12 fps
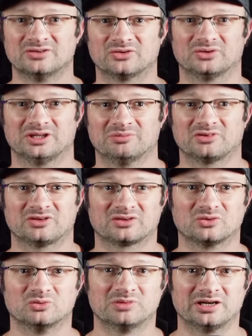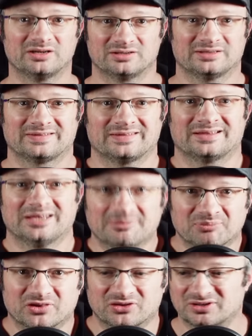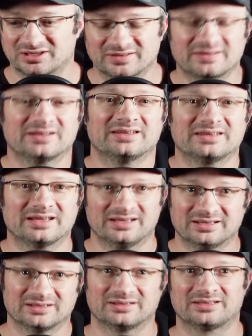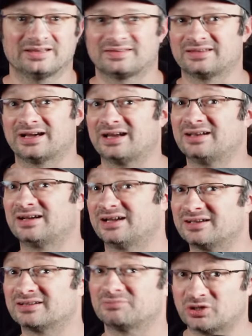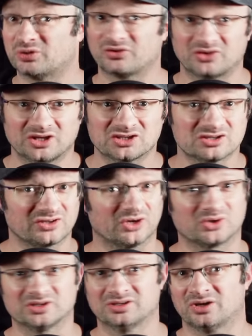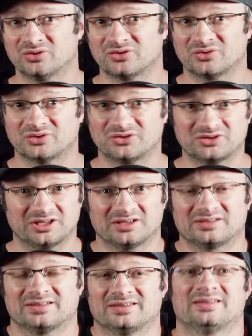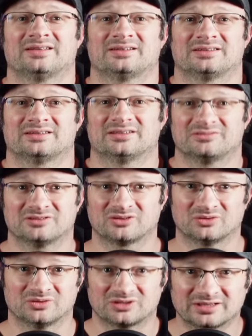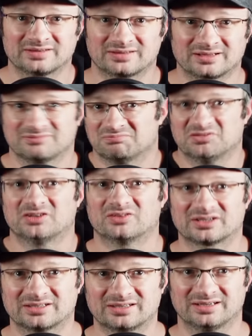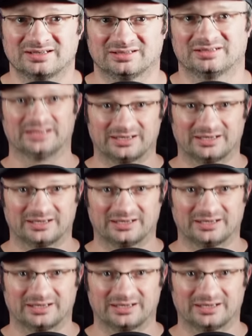Zudem ist das nun mal mal das Ergebnis. Ich kann es halt nicht ändern. Ich teste alle anderen Power Stations auch genauso und ich denke, das ist halt dann einfach so. Ich kann es halt, wie gesagt, nicht ändern.